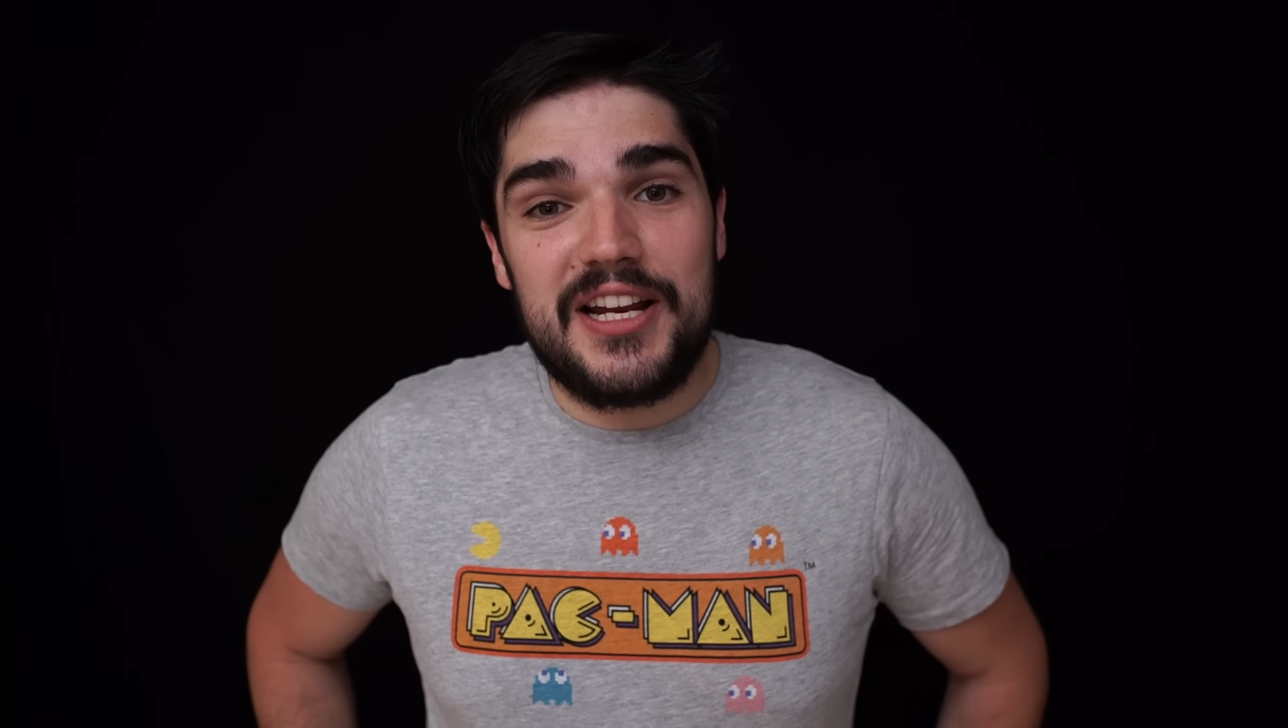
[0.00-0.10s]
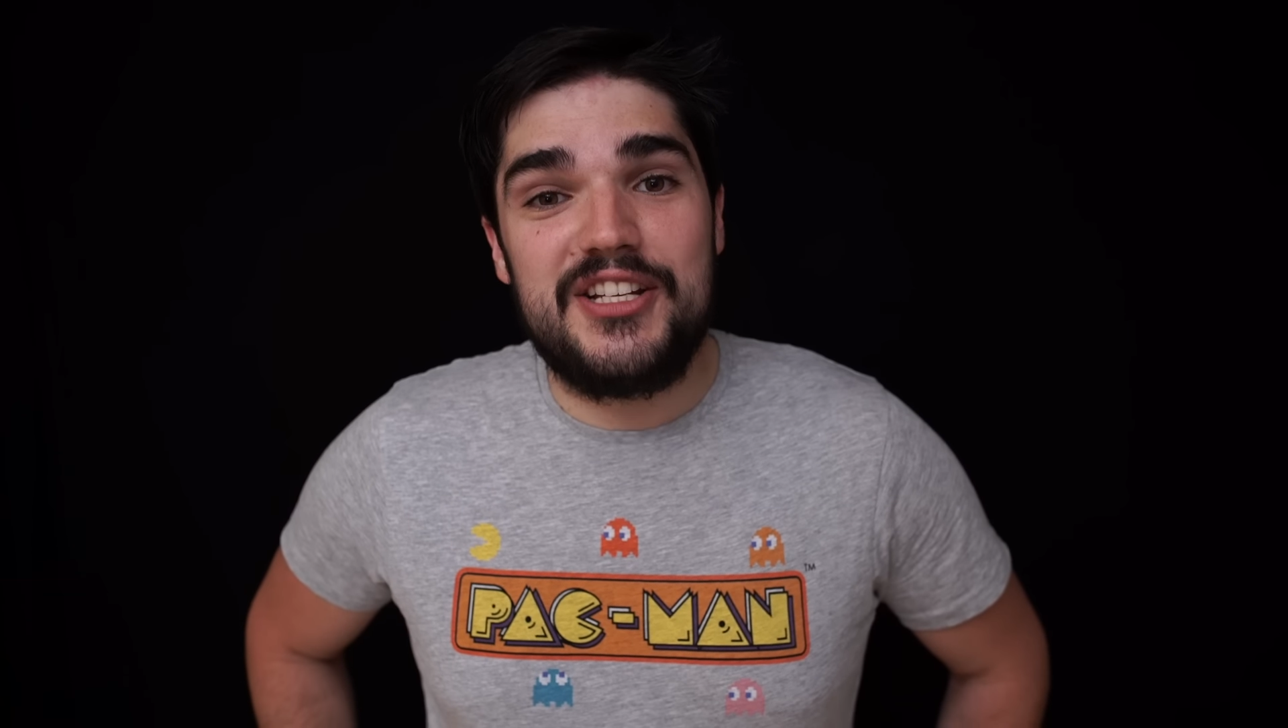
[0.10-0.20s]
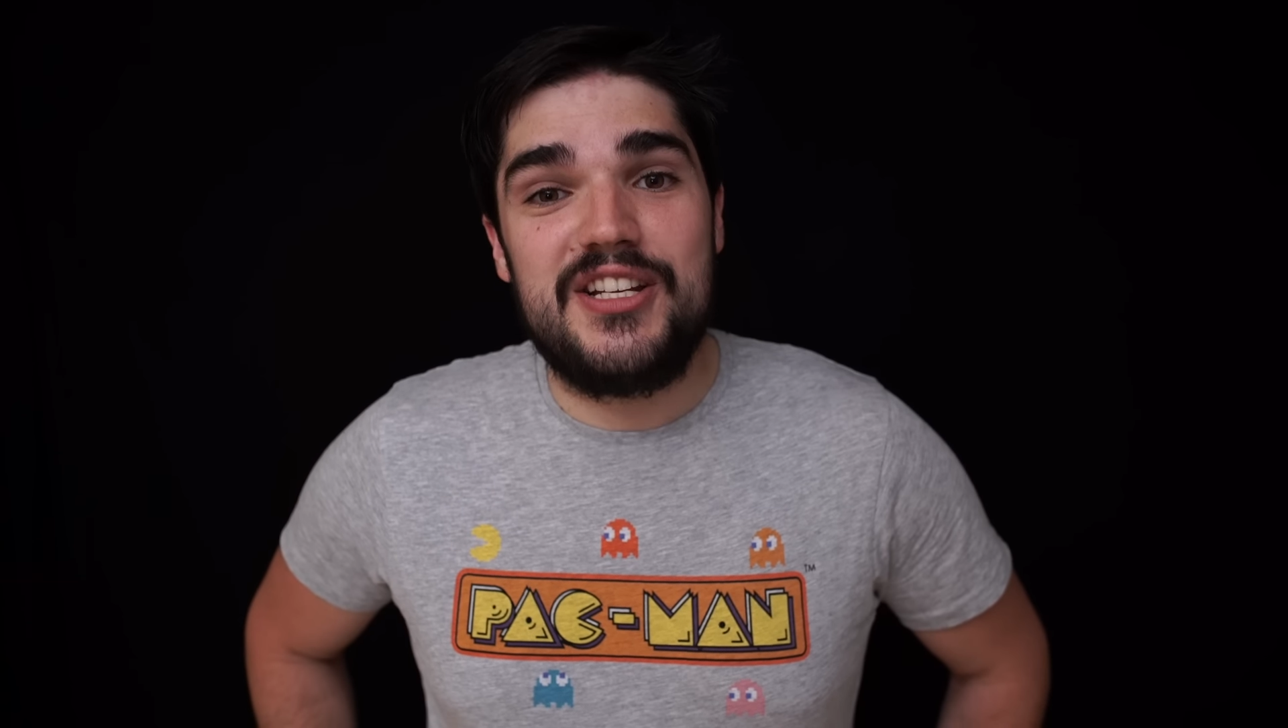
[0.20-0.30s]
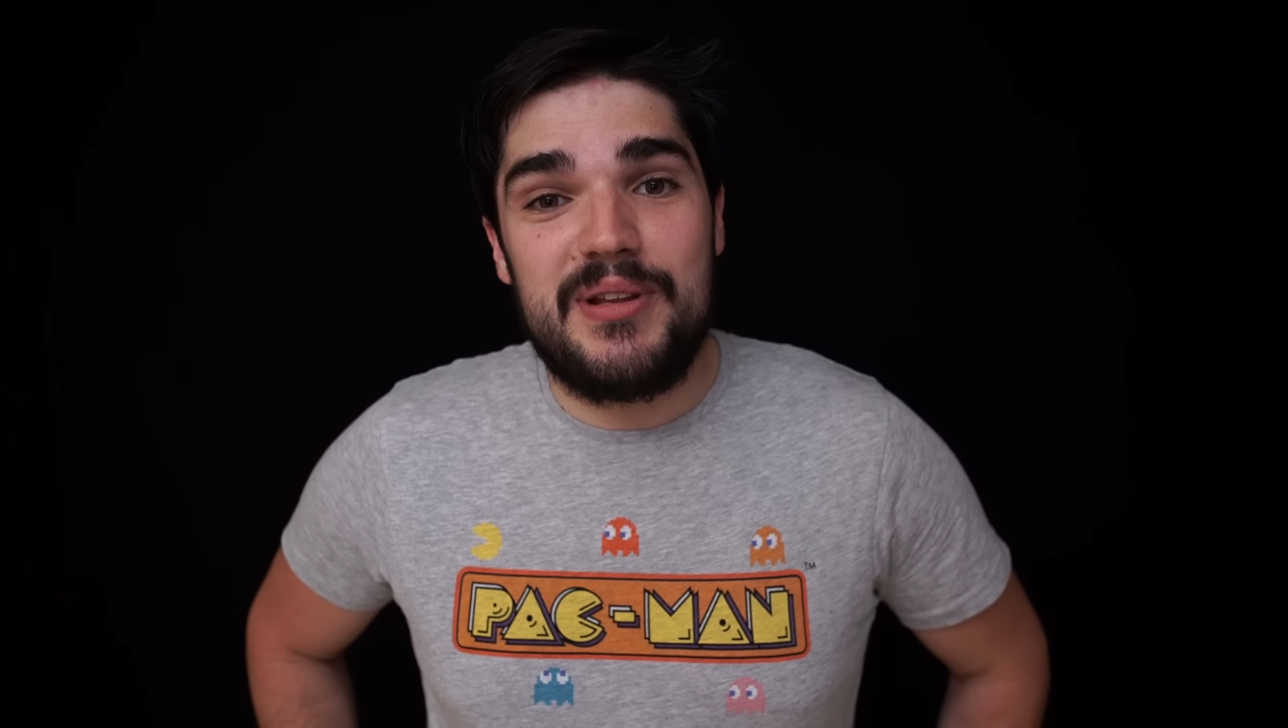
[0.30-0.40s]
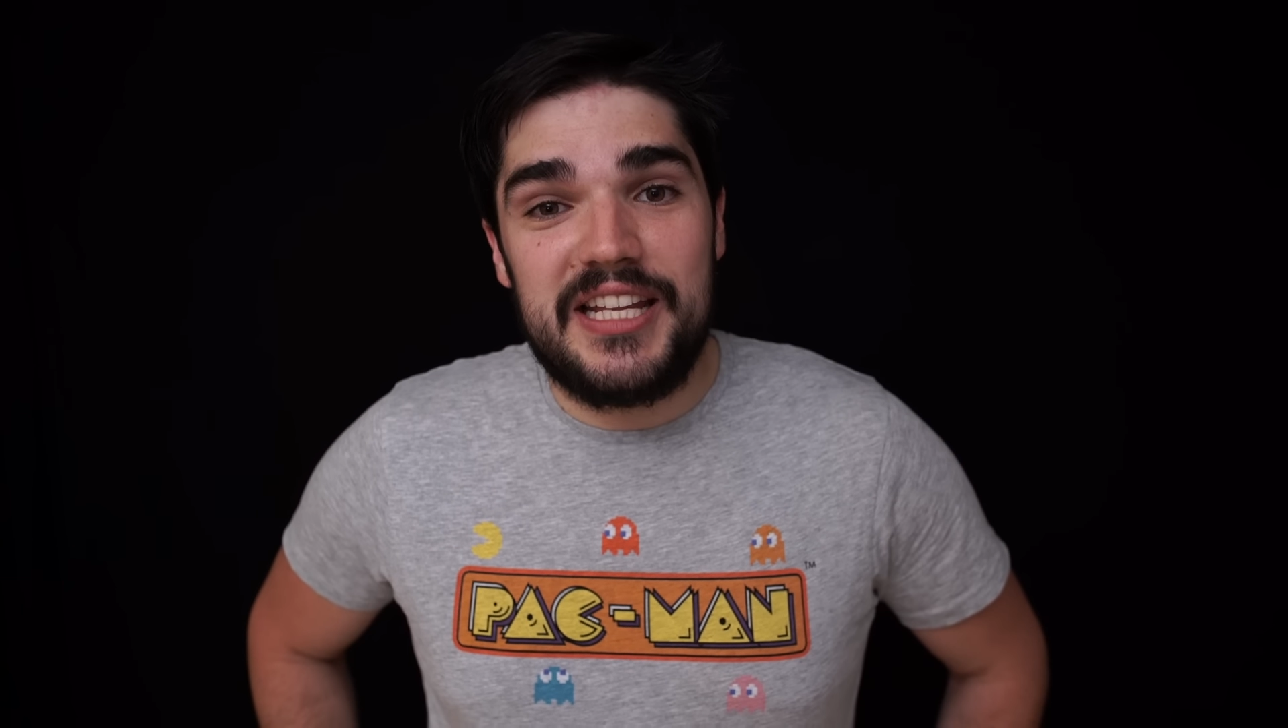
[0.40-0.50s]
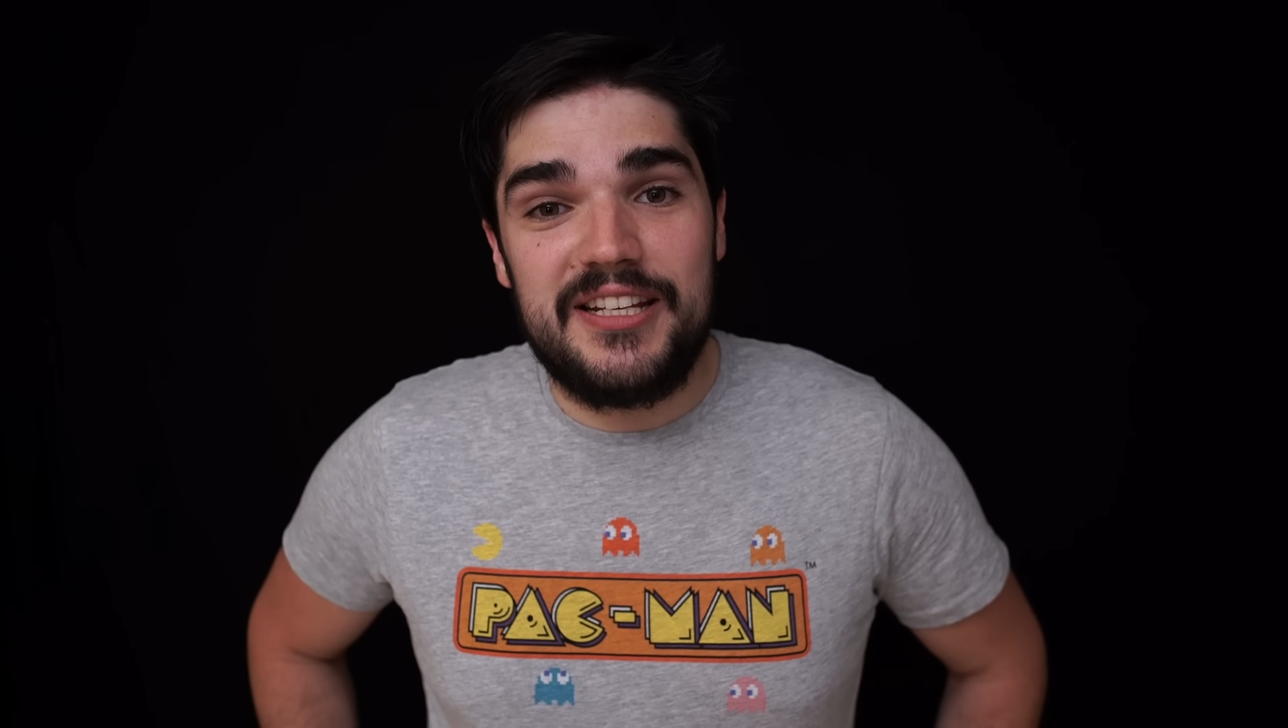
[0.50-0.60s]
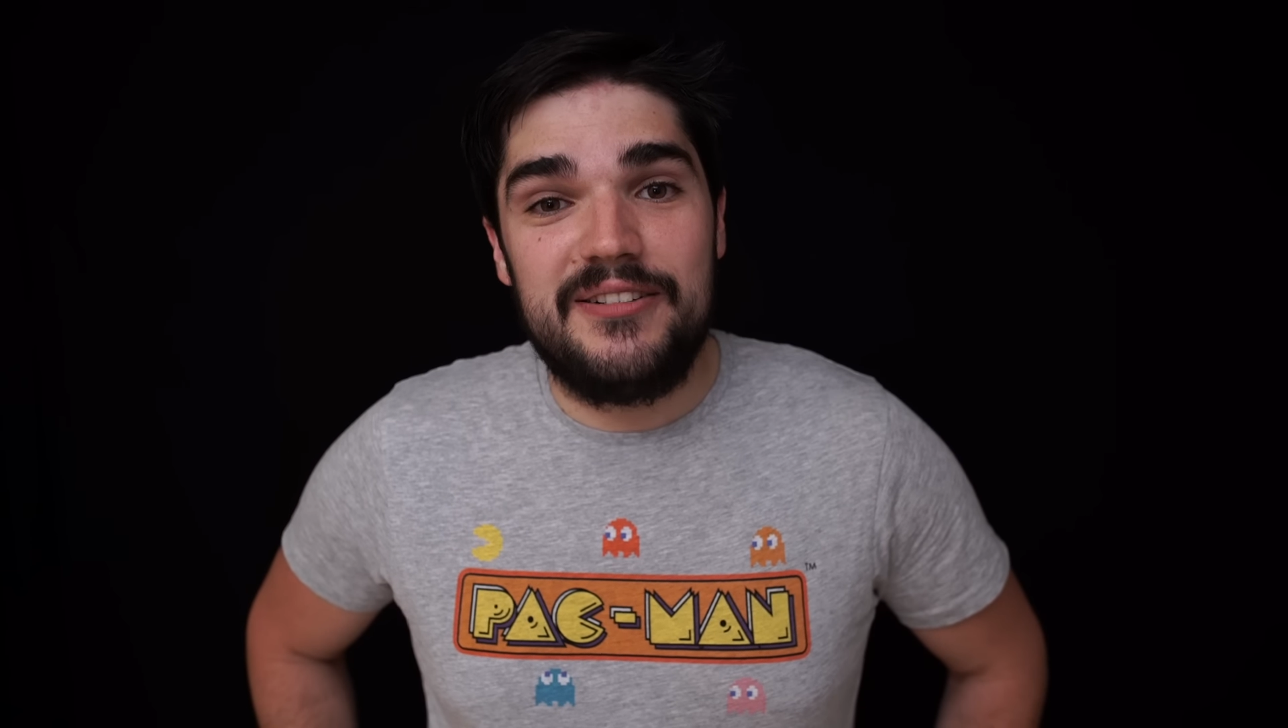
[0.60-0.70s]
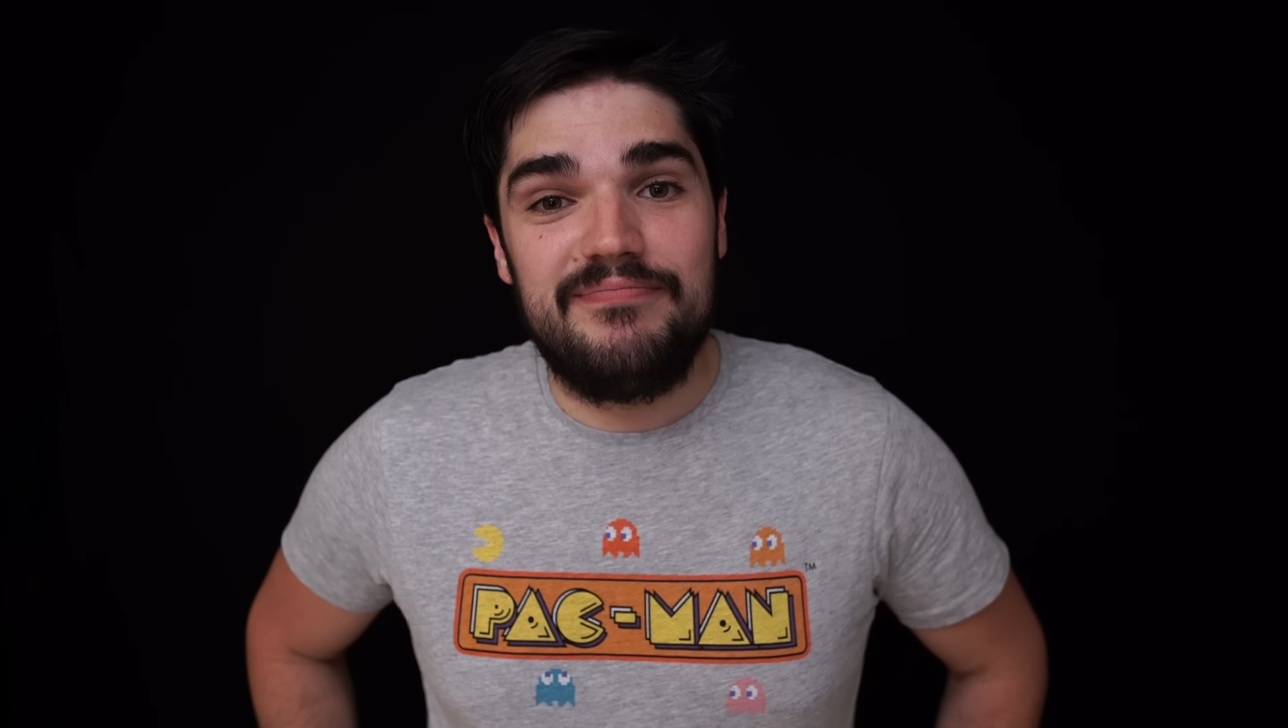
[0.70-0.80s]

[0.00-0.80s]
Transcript: la Jamie